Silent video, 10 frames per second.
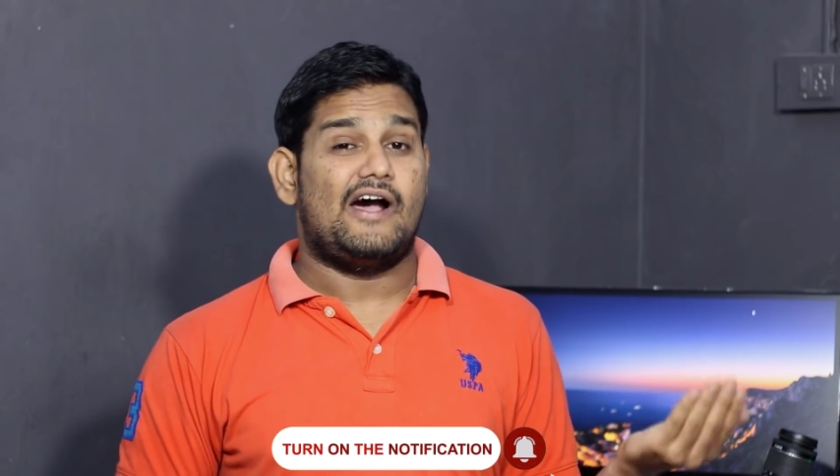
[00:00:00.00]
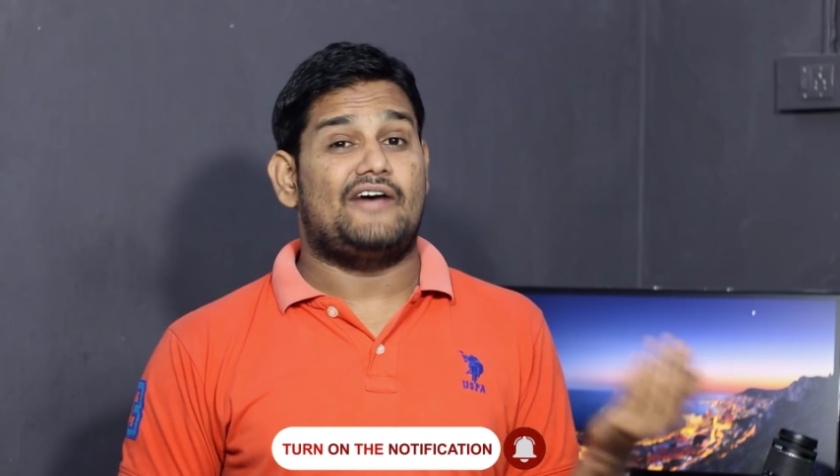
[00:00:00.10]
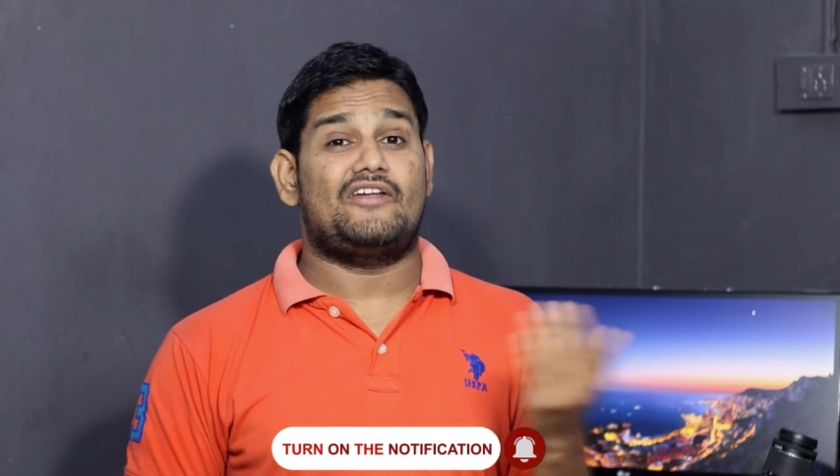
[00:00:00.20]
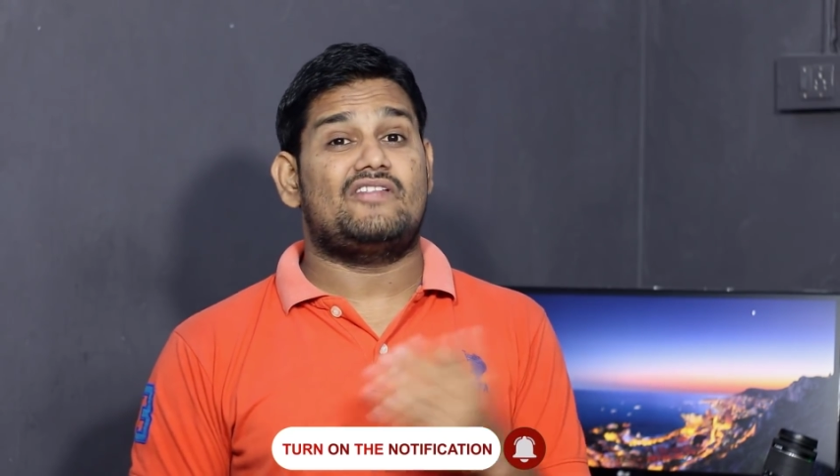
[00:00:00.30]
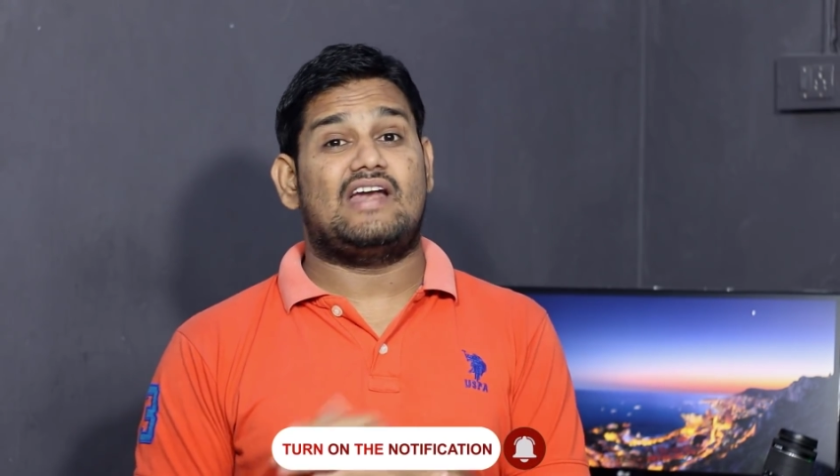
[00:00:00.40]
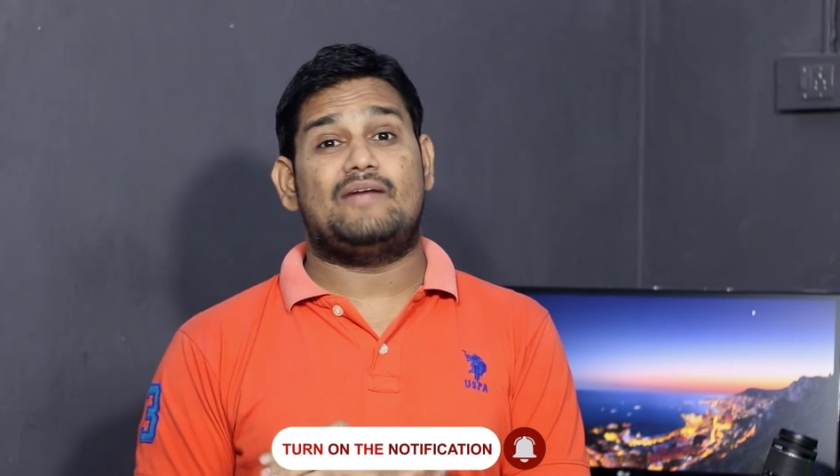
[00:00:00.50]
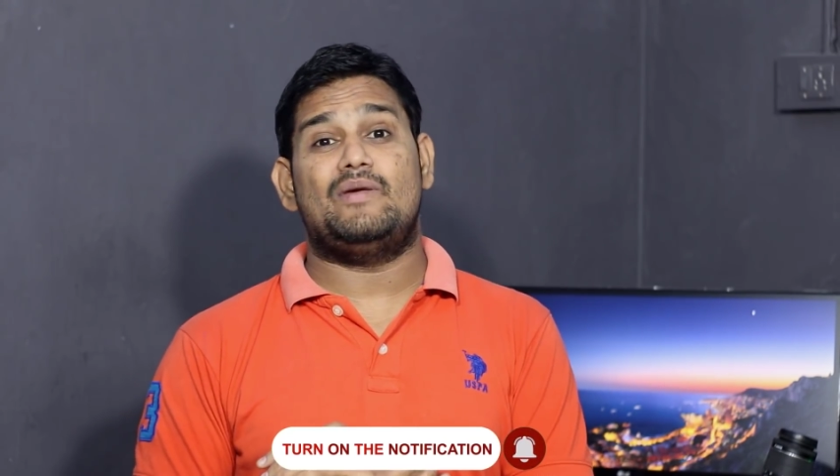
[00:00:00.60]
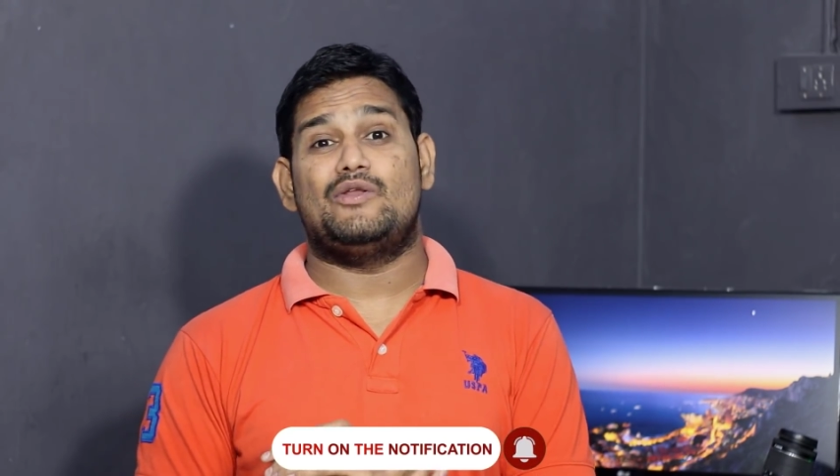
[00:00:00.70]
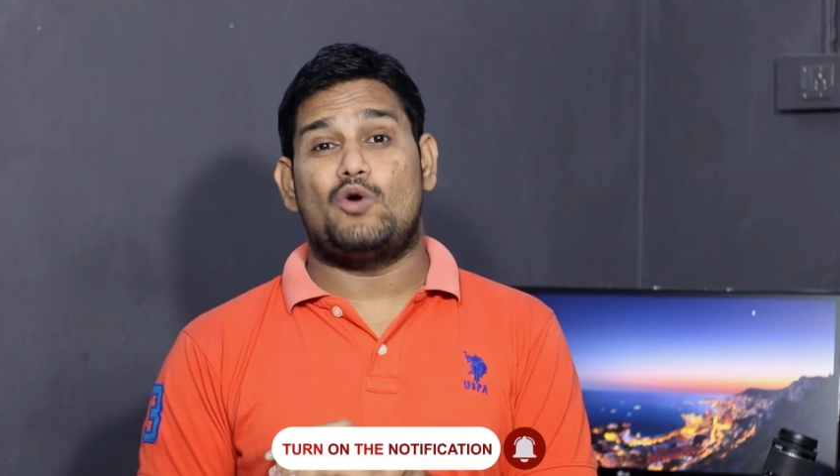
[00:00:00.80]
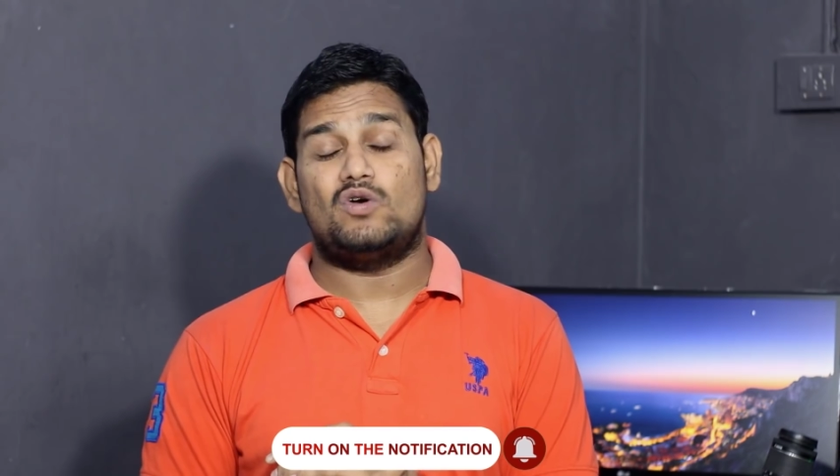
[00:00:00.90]
ఆ తర్వాత
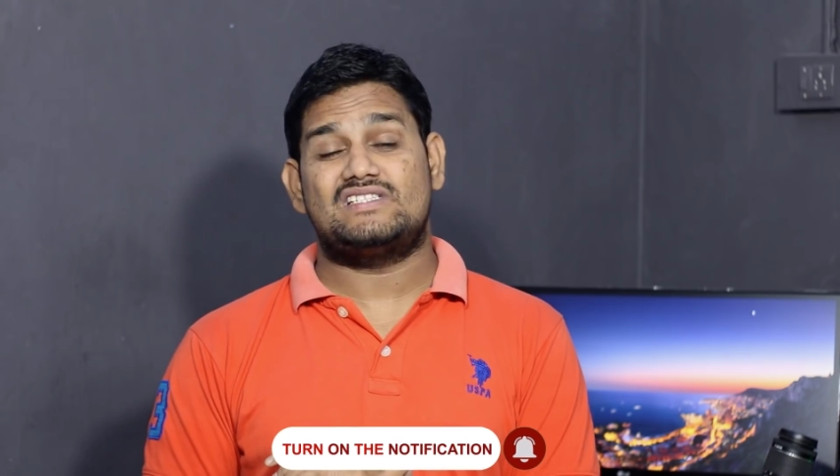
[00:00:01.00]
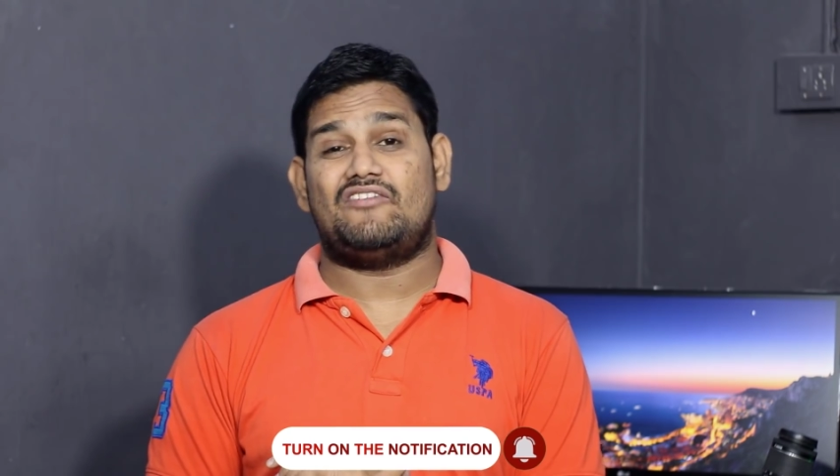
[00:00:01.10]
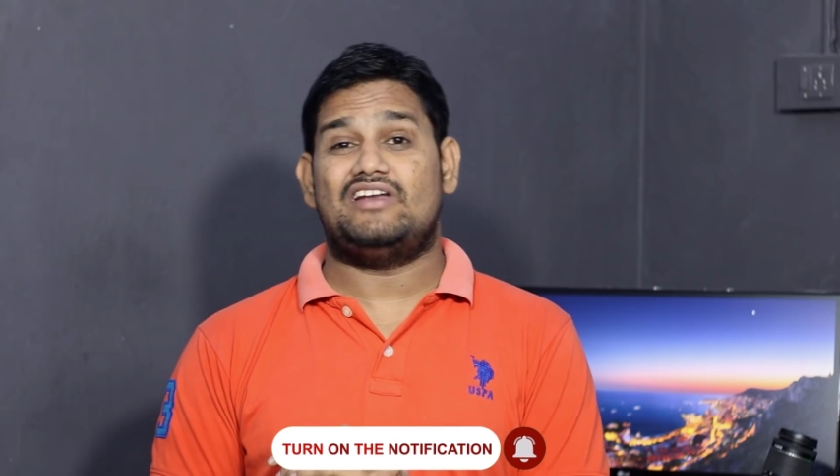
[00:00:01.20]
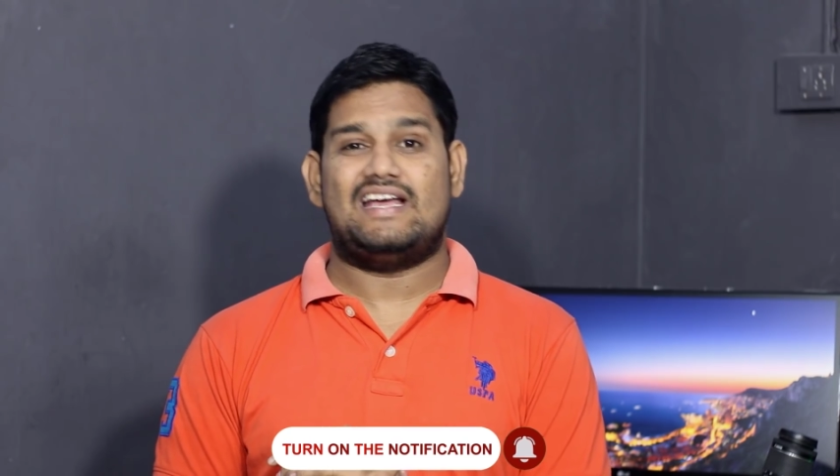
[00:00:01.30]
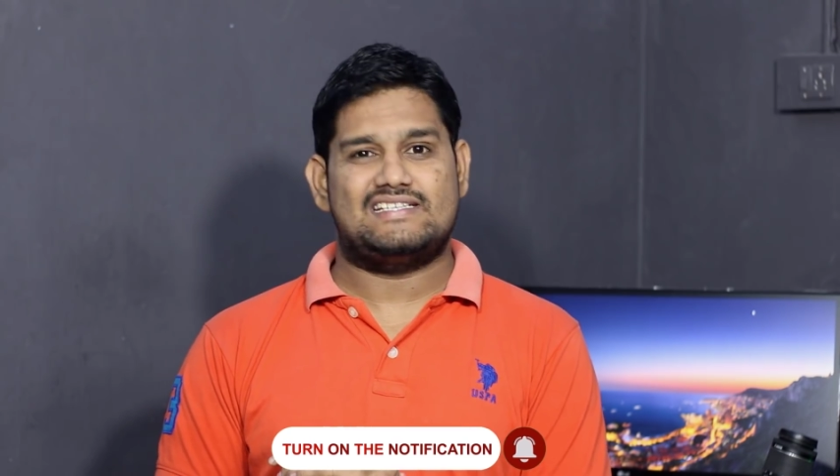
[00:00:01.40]
రెడ్మీ నోట్ సెవెన్